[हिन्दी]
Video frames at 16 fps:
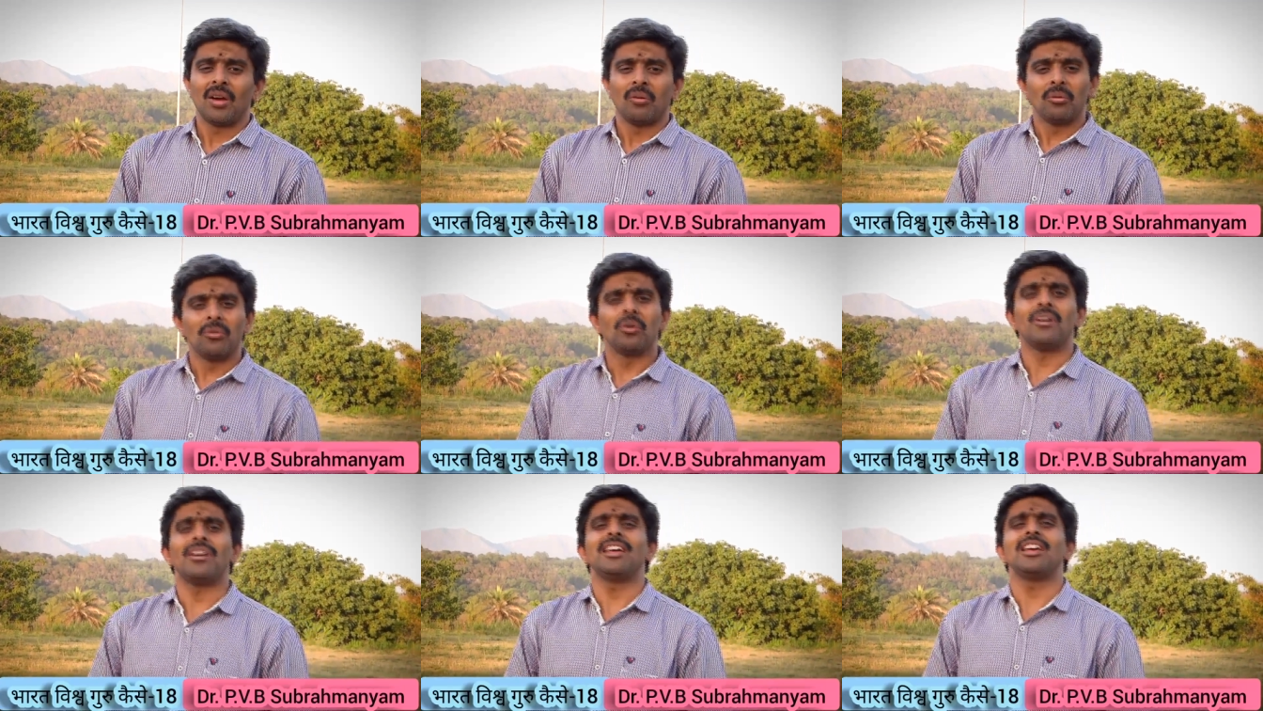
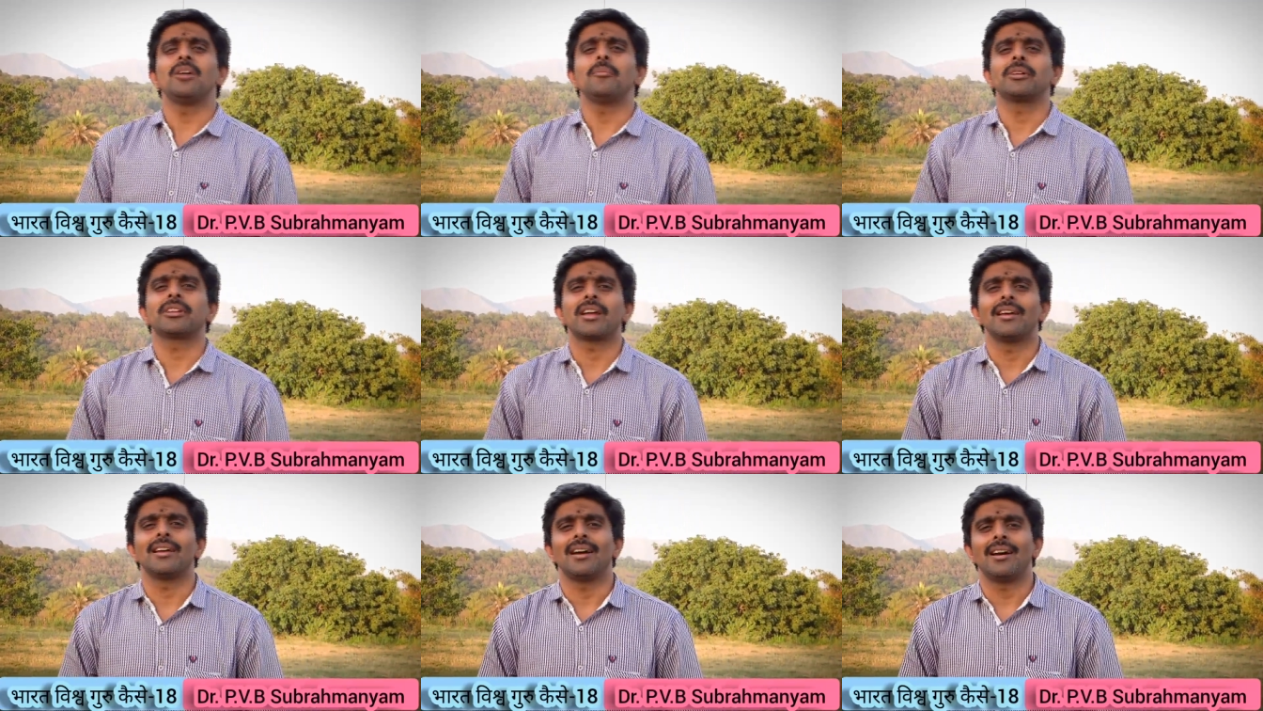उन्होंने ये
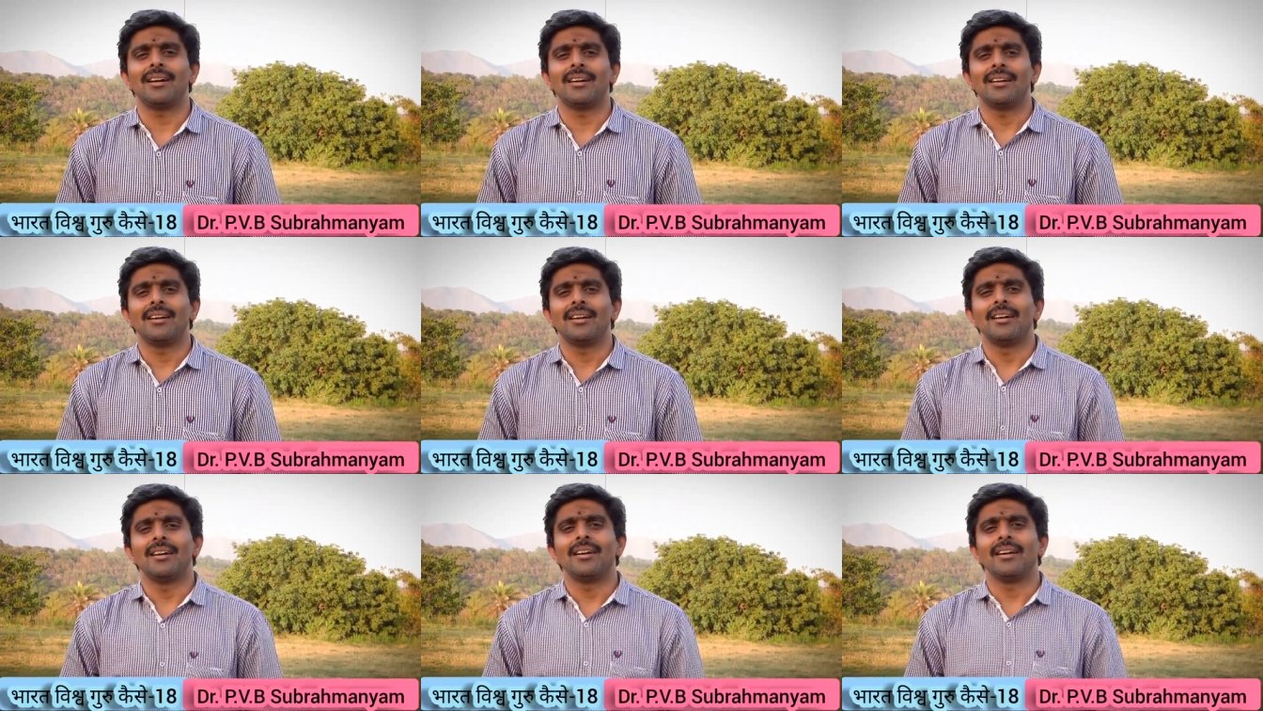बताया
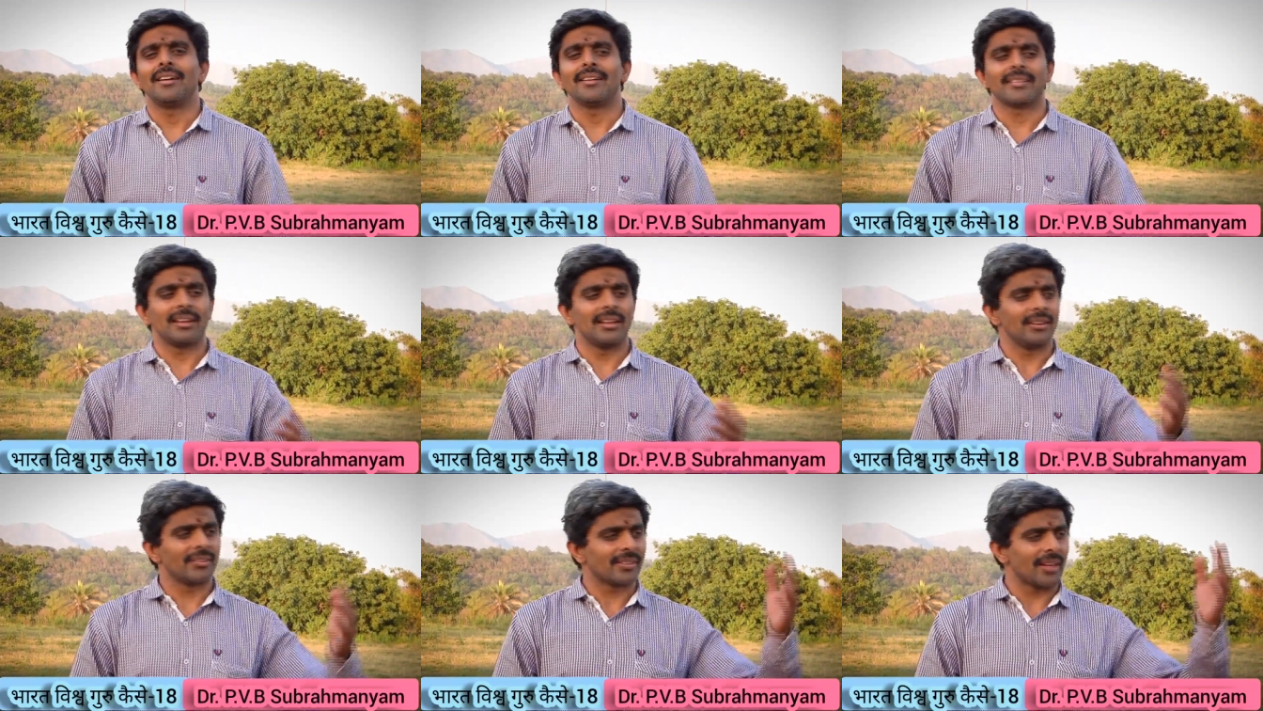
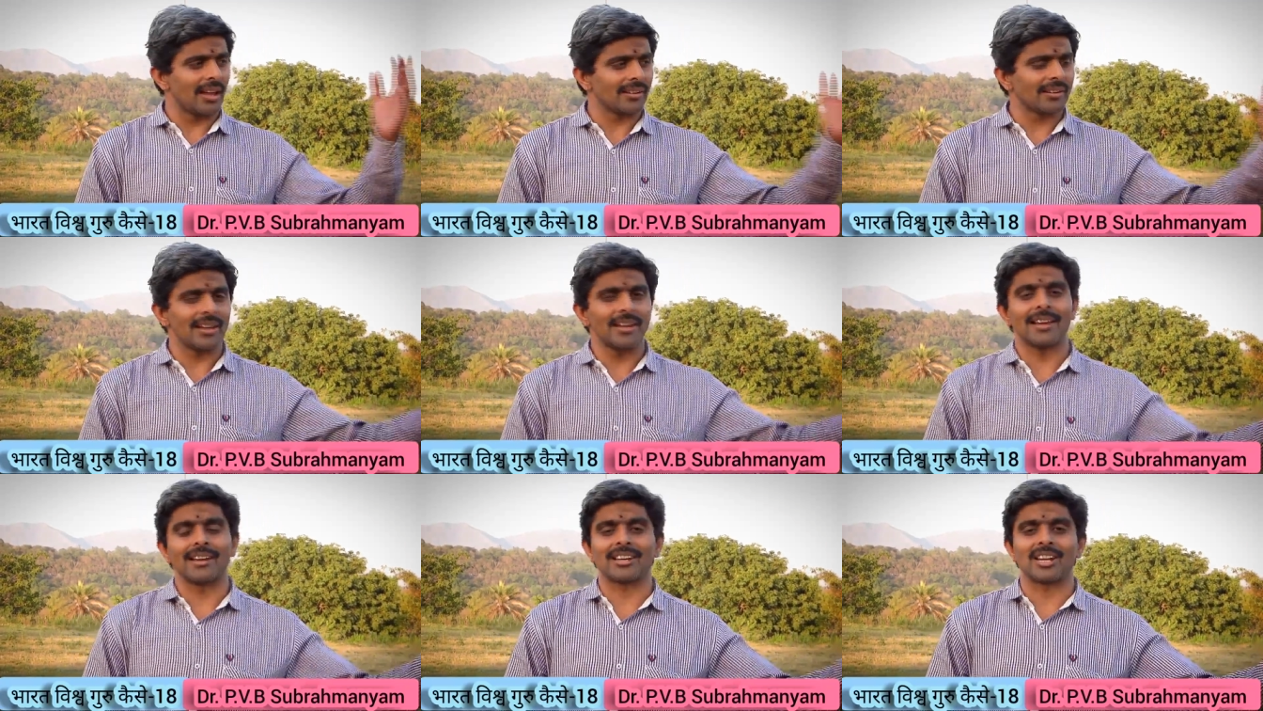कि इंसान का
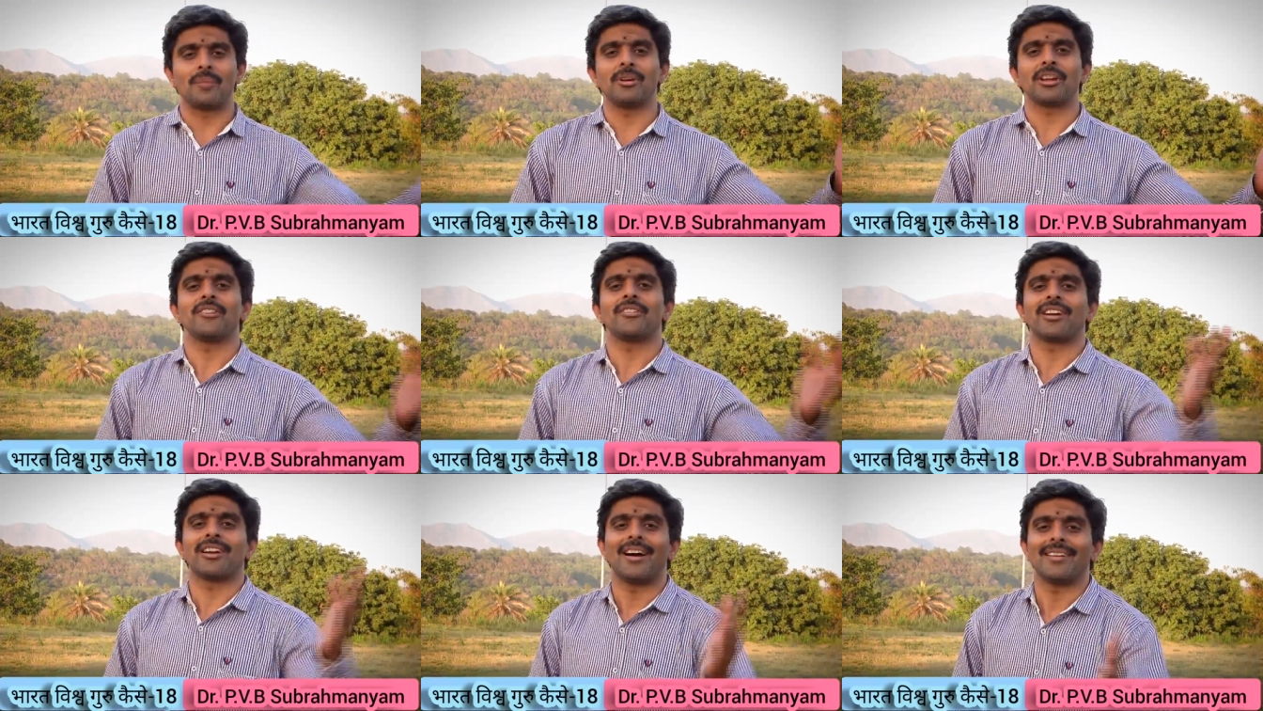एक क्रमिक
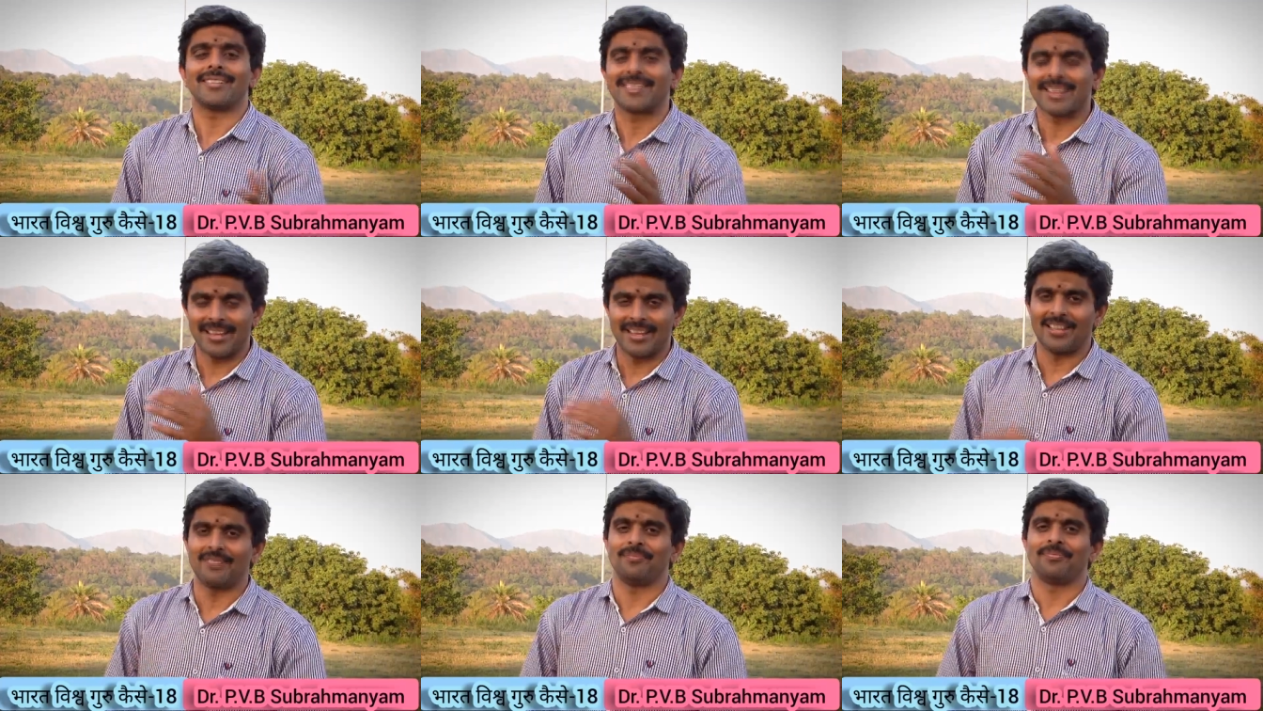विकास
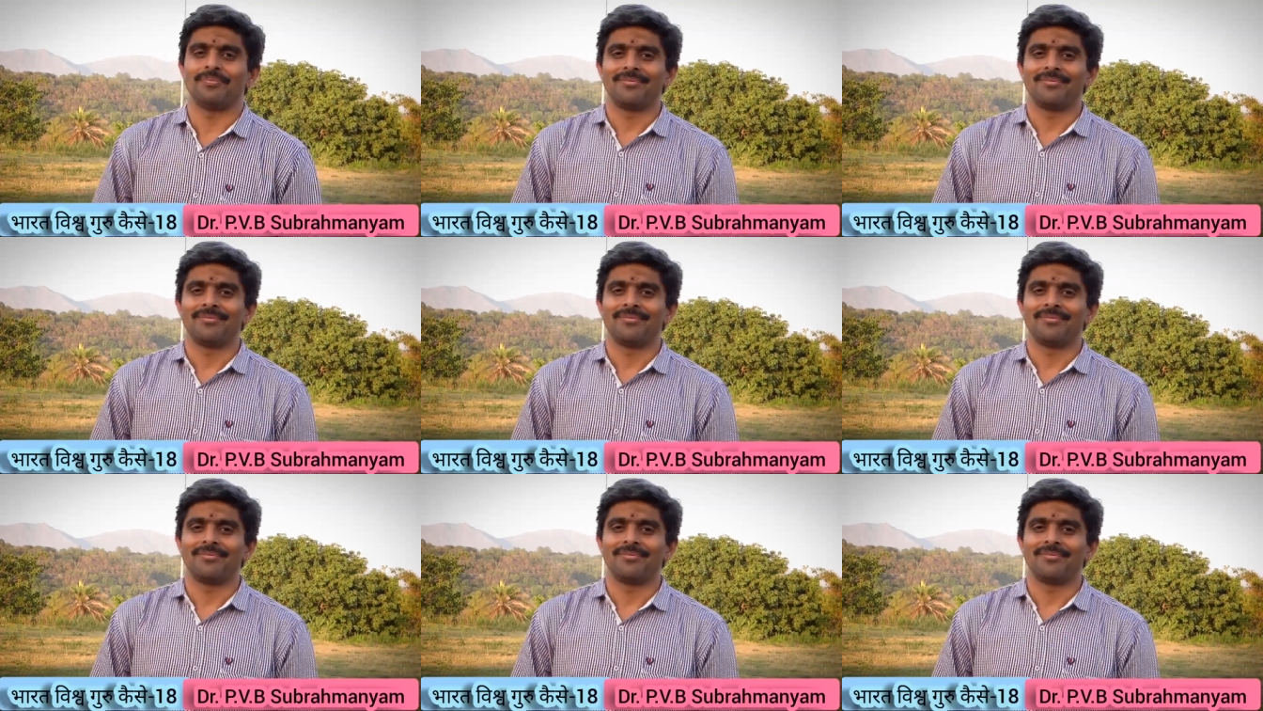है